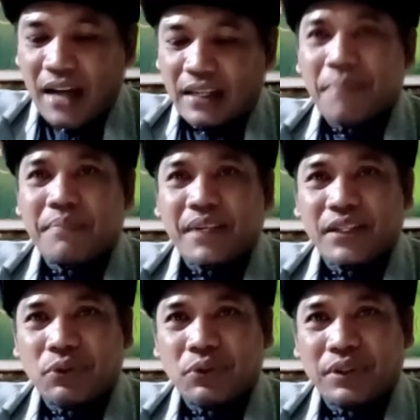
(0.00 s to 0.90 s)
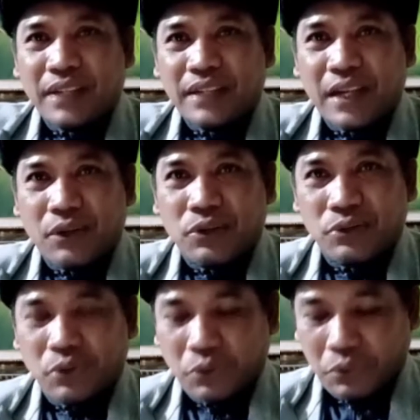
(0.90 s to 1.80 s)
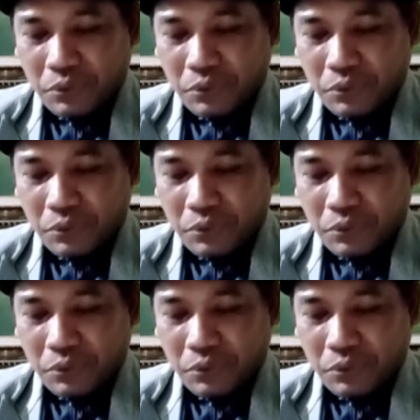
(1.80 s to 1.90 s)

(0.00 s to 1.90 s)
dalam riuh tadarusku.